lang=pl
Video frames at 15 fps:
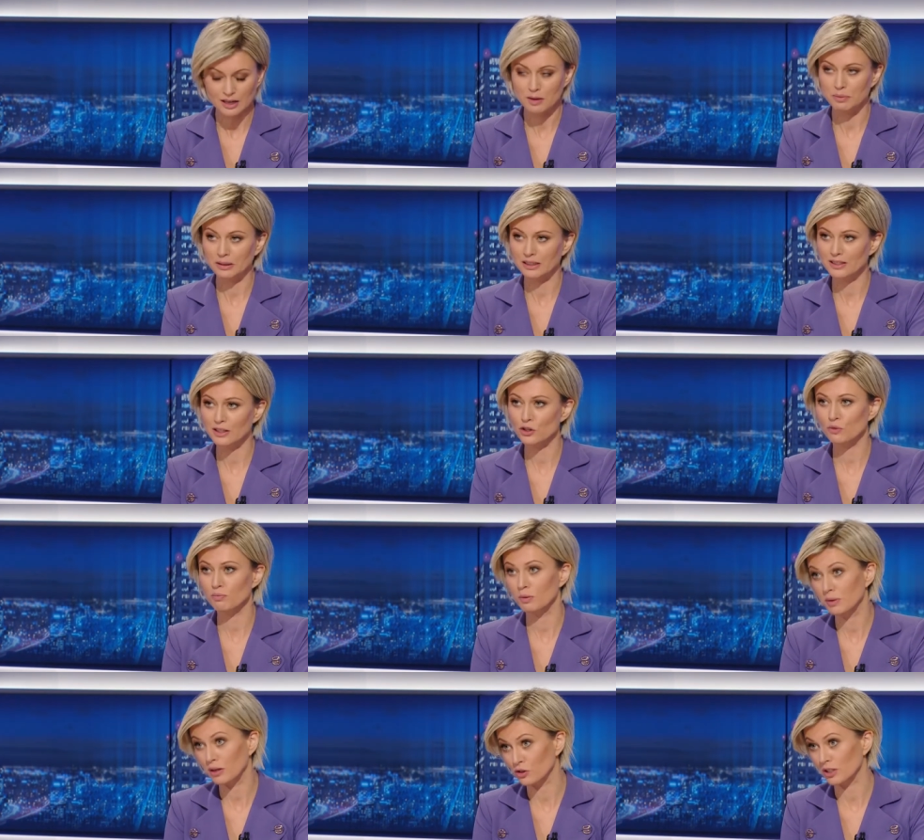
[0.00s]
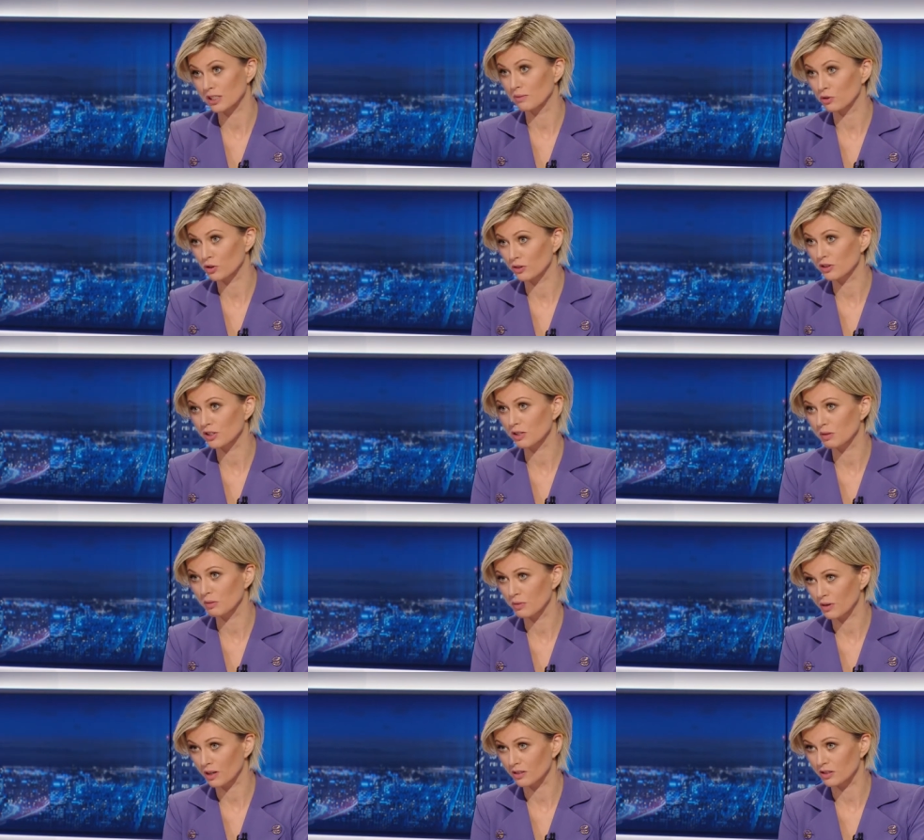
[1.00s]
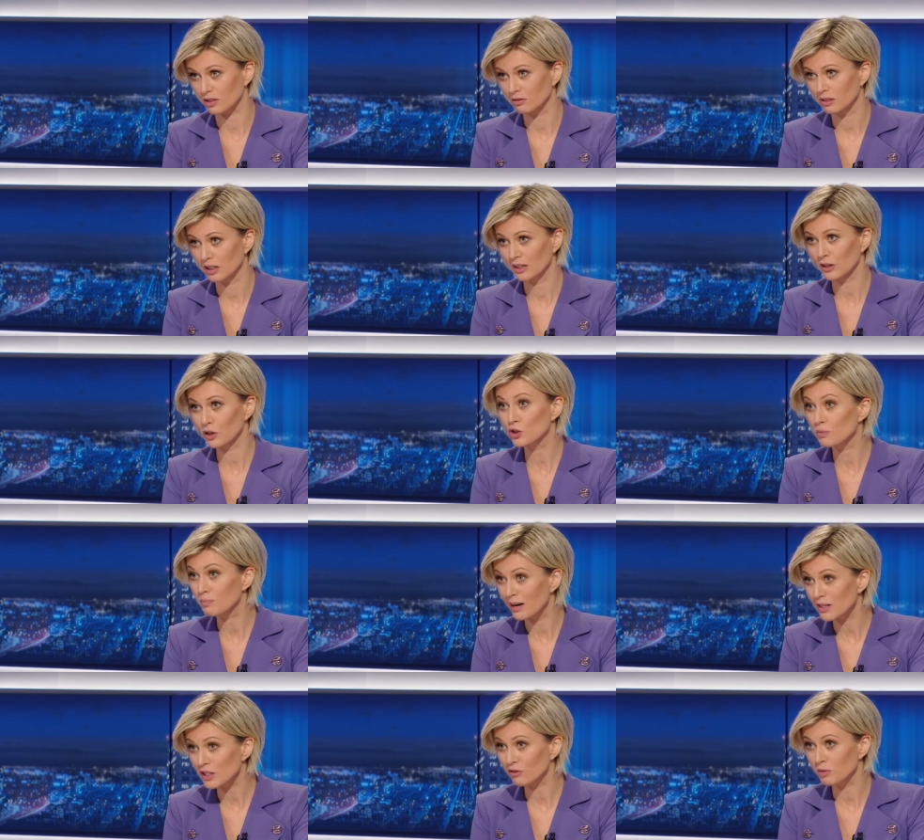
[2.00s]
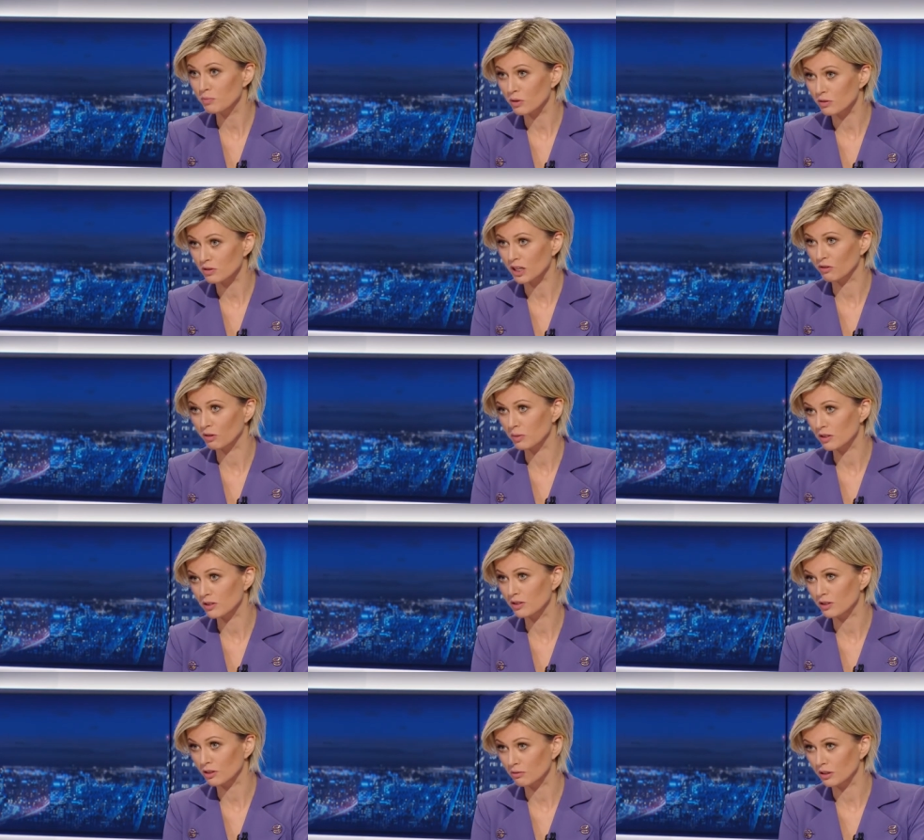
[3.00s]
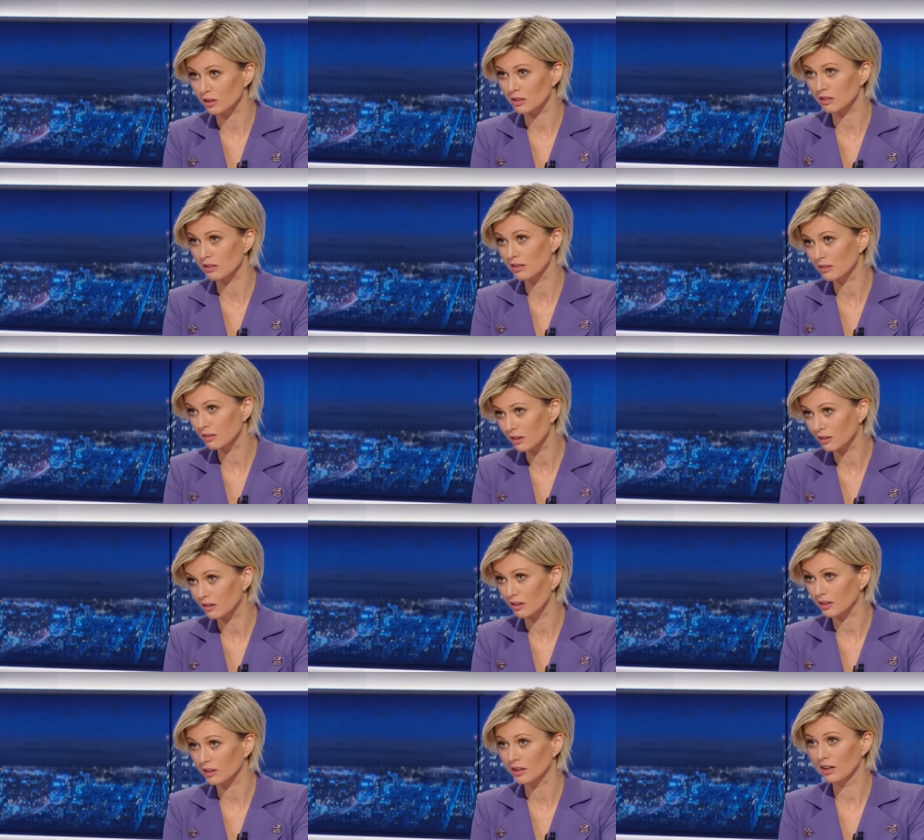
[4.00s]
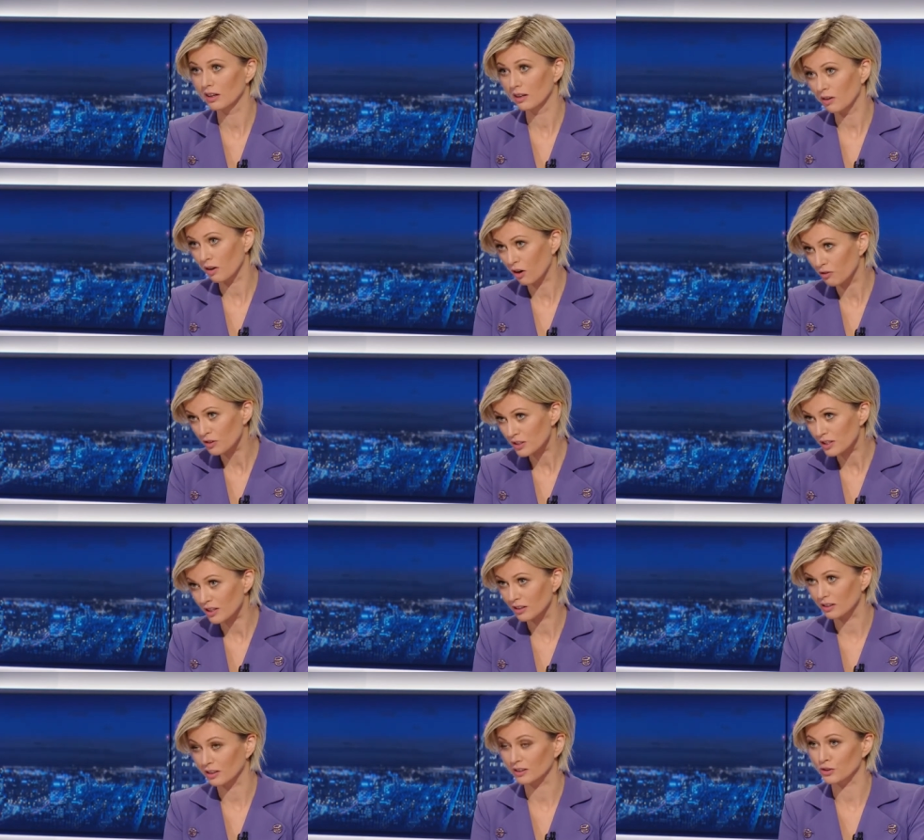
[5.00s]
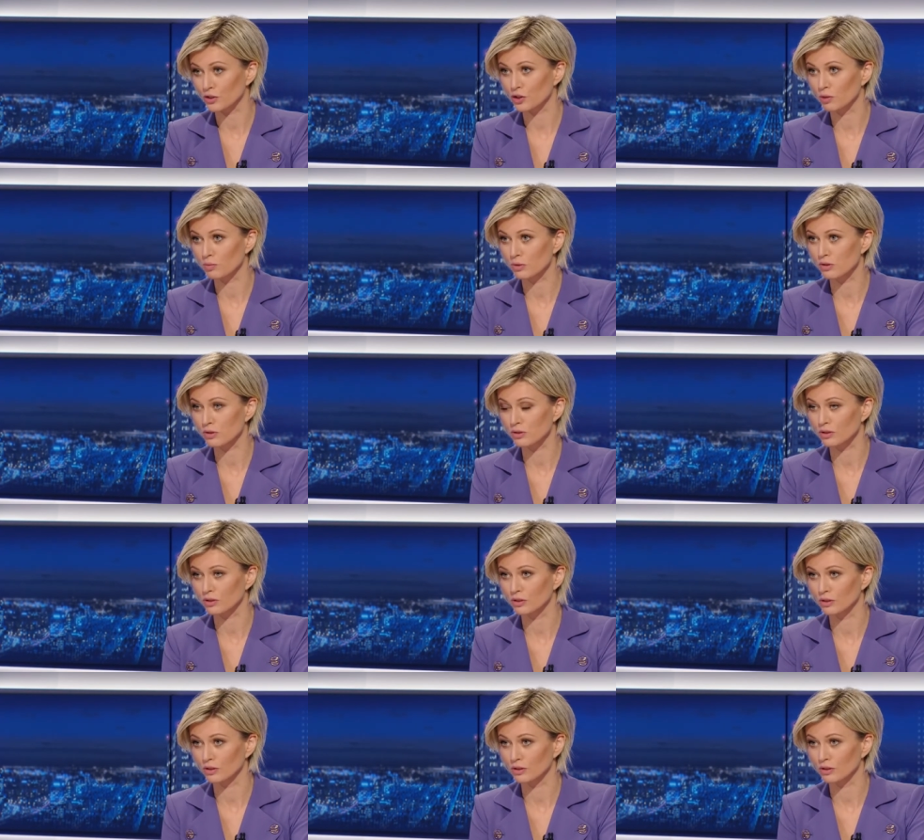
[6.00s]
Pytanie, czy po pierwsze samorządy sobie poradzą i czy państwo polskie w obecnej sytuacji, kiedy jednak oficjalnie też obóz y,